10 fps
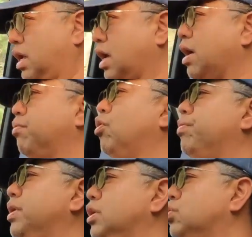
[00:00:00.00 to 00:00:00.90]
นะครับรว
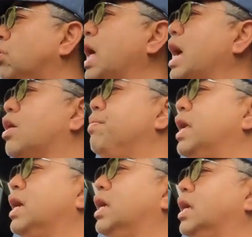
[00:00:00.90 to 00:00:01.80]
มถึงช่วงล่างก็ไม่
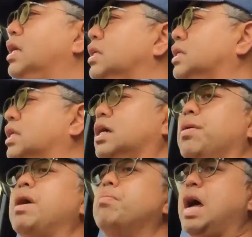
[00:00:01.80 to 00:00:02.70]
ได้สะเทือ
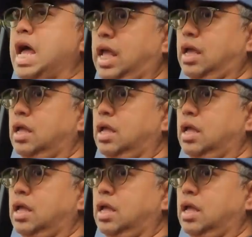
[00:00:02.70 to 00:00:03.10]
นมากมาย